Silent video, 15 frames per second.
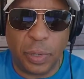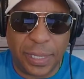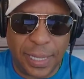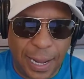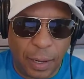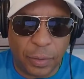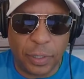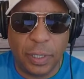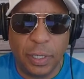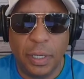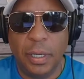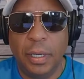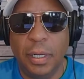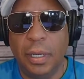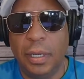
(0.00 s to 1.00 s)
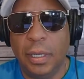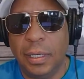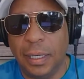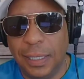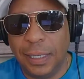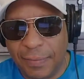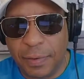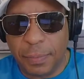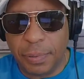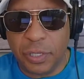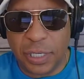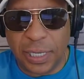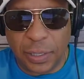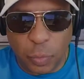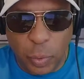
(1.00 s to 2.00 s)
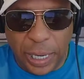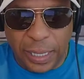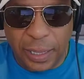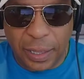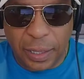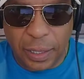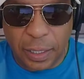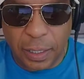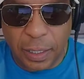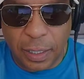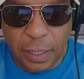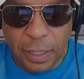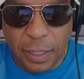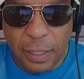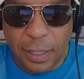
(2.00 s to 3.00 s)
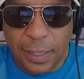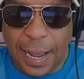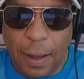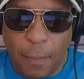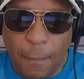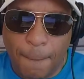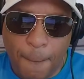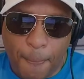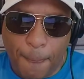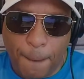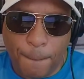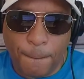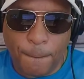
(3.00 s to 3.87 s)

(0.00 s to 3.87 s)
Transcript: quizás 8-9%. Eh, ahora,